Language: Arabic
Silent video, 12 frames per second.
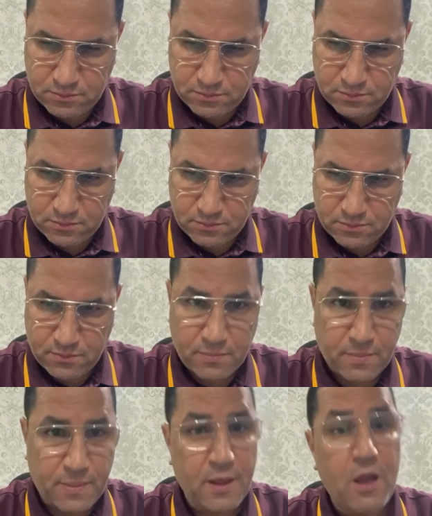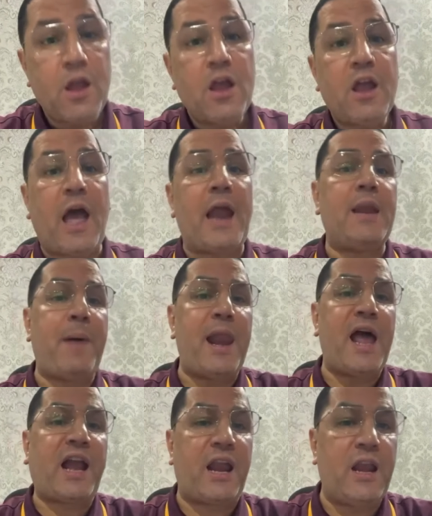بتتكلم بالمنطق خلي
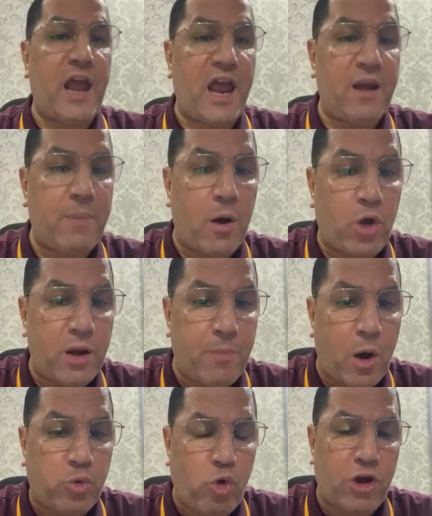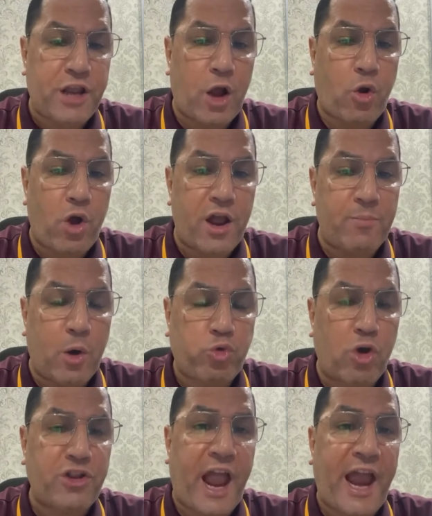بالك المو... الموضوع ده كو...
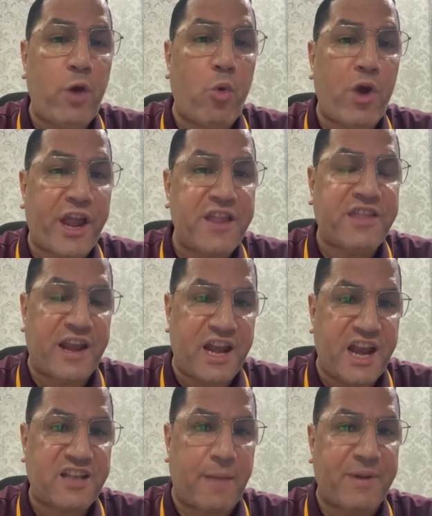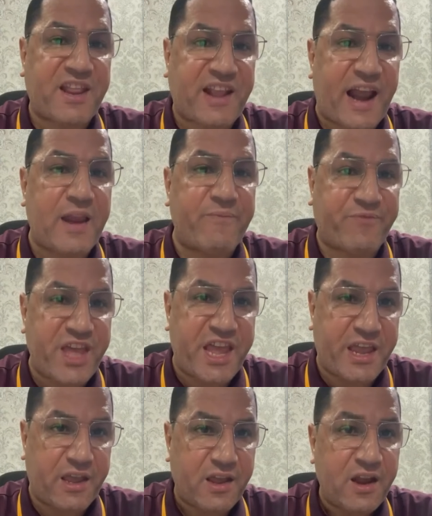الموضوع ده حلو جدا اللي انت بتتكلم
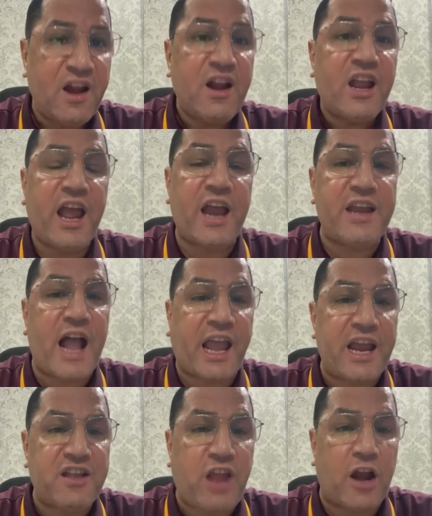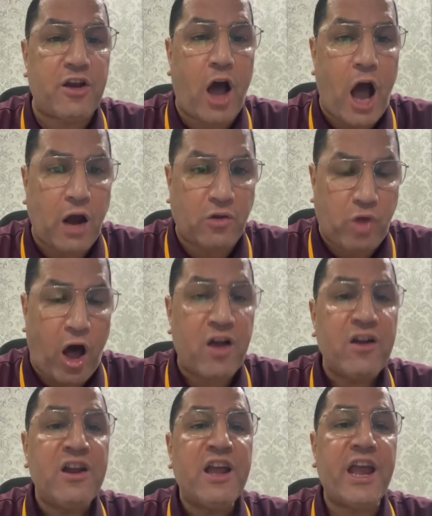فيه أوه. انك انت
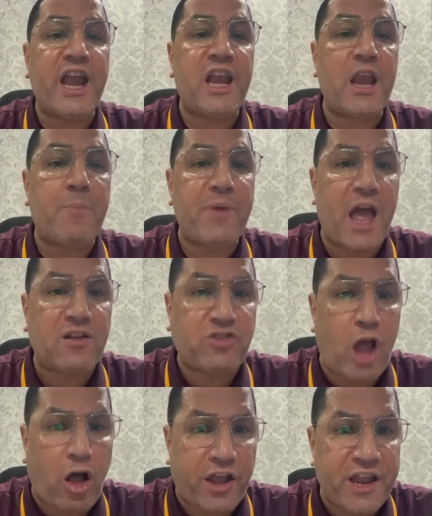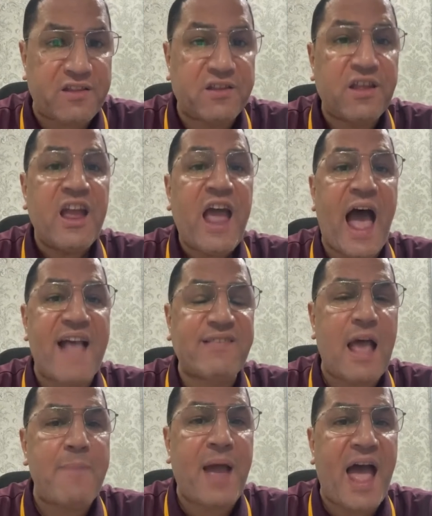النهارده اللي بينتقد
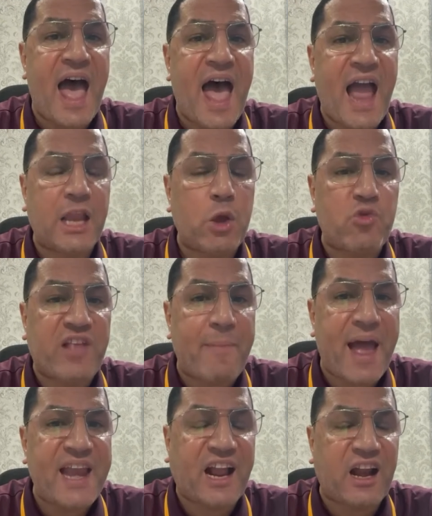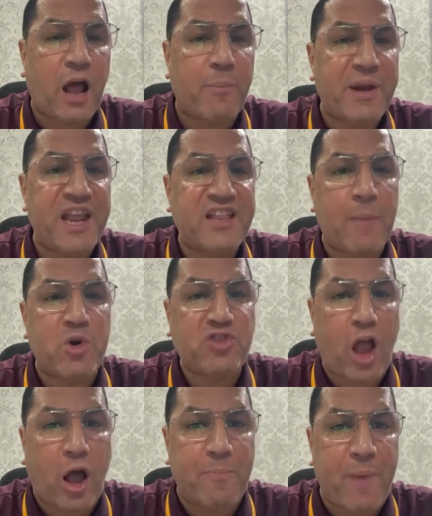اسامها اهلي والزمالك رغم ان ده
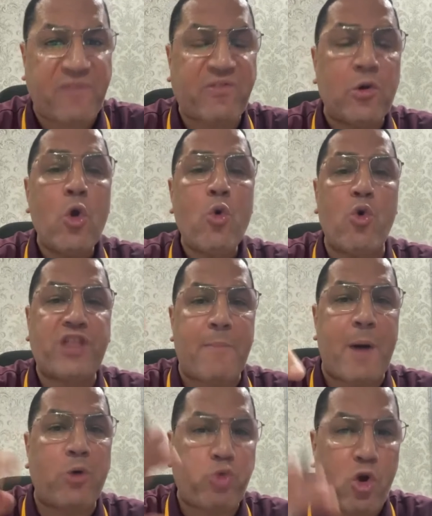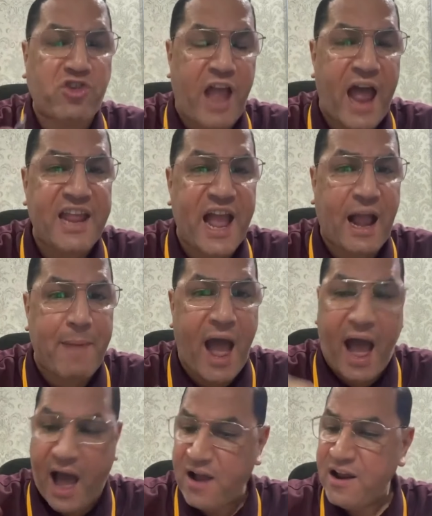منتخب مصر وده موضوع أكيد. تاني يا
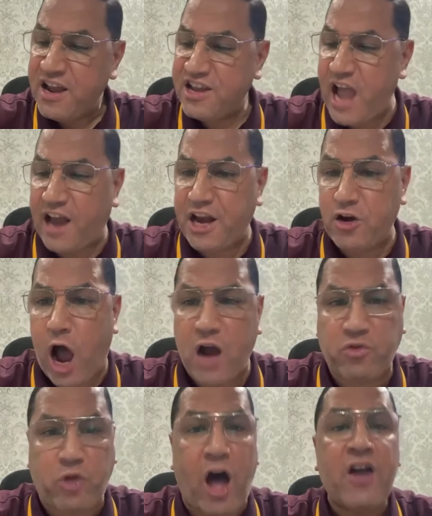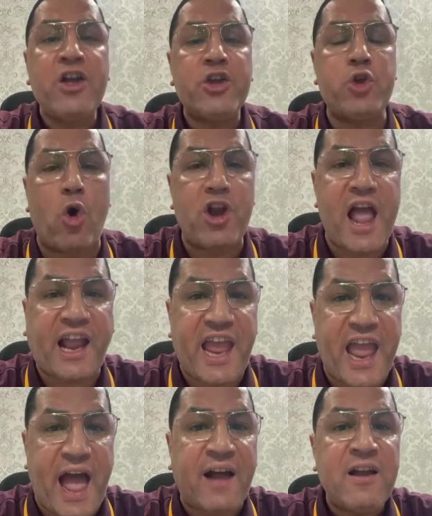جماعه يعني أكيد. النهارده يقول لك
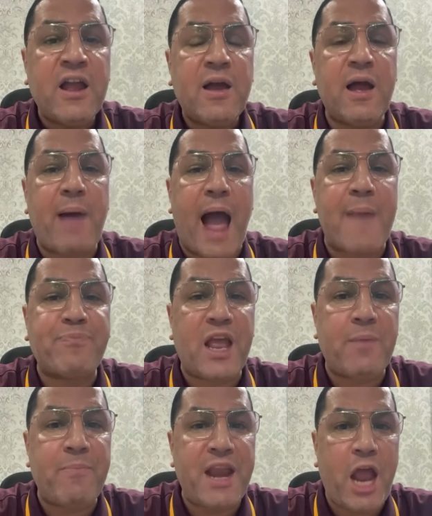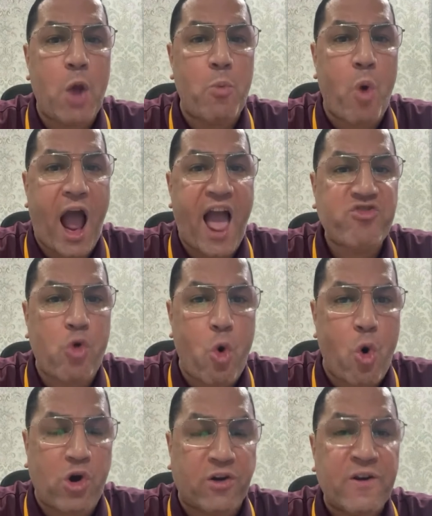ايه عبد المنعم
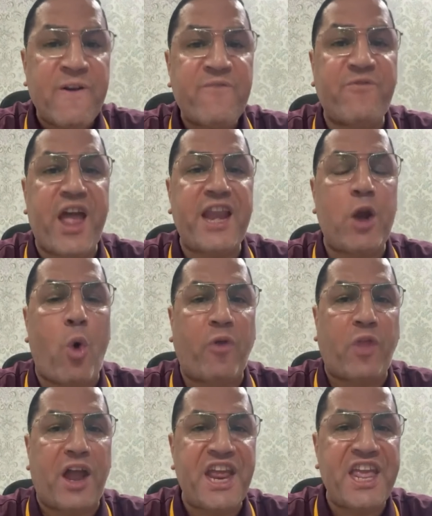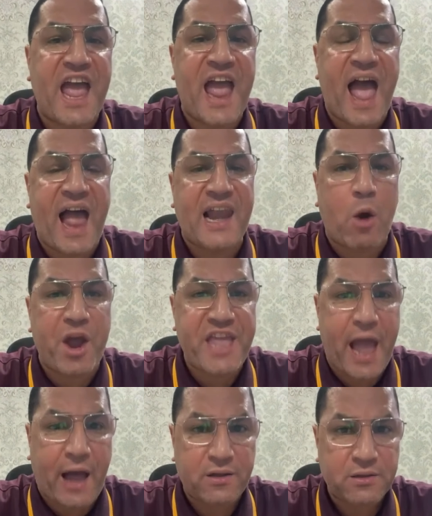وعاشور فين الوطنيه يا
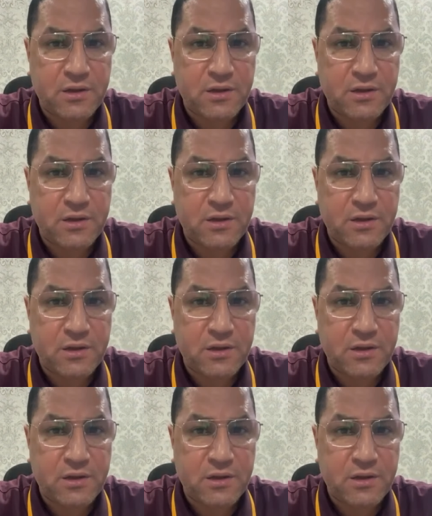اهلاويه